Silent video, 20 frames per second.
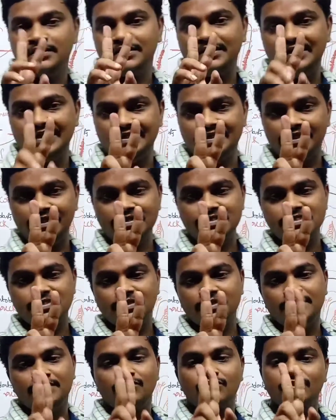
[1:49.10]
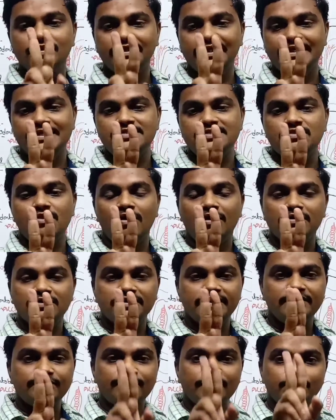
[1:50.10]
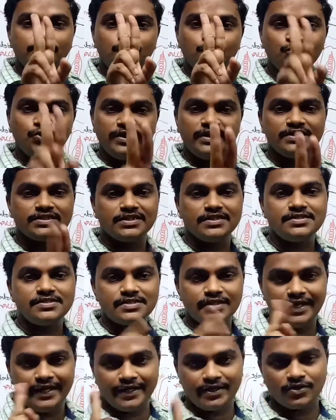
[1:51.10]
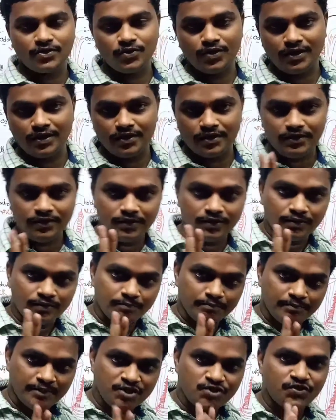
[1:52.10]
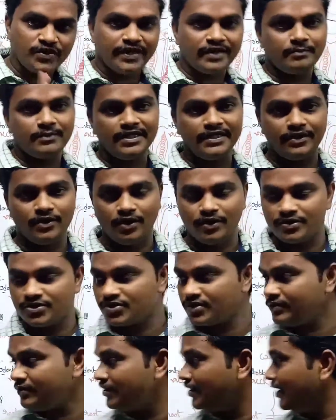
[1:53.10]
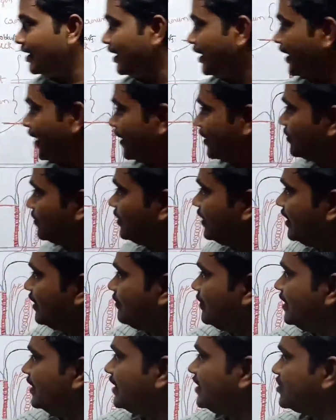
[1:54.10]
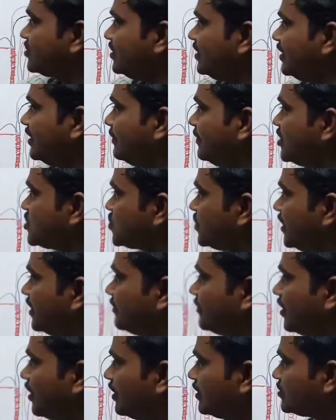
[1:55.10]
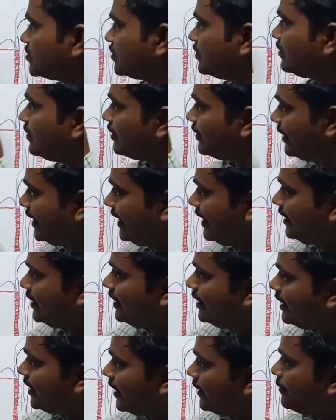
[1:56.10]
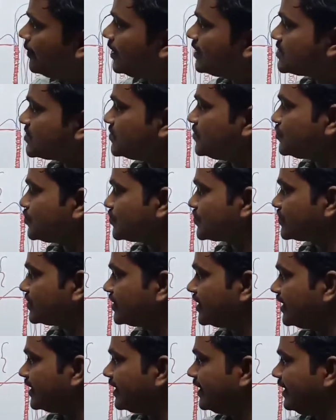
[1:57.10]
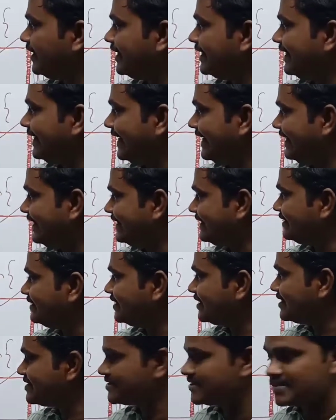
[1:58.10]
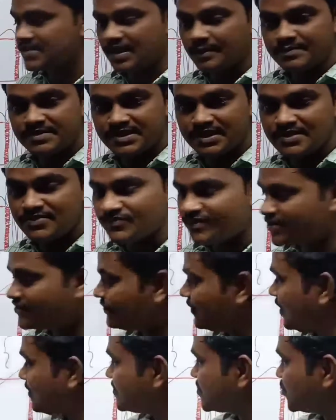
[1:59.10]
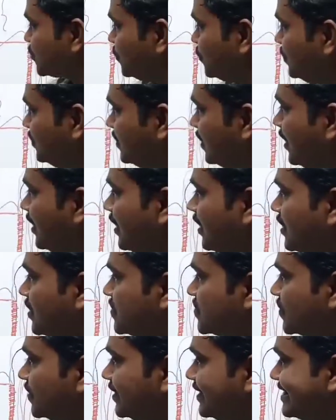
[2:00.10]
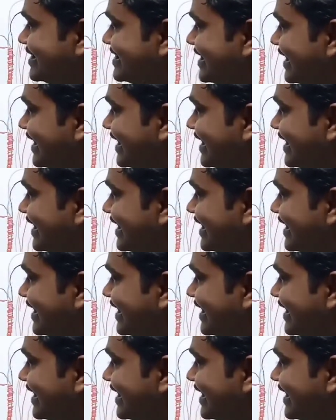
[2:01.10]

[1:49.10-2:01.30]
టీత్ ఈస్ టూత్ ఈస్ ఆరిజినేట్ ఫ్రమ్ టూ రీజన్స్ ఎక్టో అండ్ మీసోడెర్మల్ ఇన్ ఆరిజిన్ ఎక్టోడెర్మల్ రీజన్ అండ్ మీసోడెర్మల్ ఆరిజన్లో ఏ ఏ పార్ట్స్ నుంచి వస్తున్నాయంటే డెంటిన్ ఈస్ ద సబ్స్టెన్స్ విచ్ ఫార్మ్స్ టూత్ So it is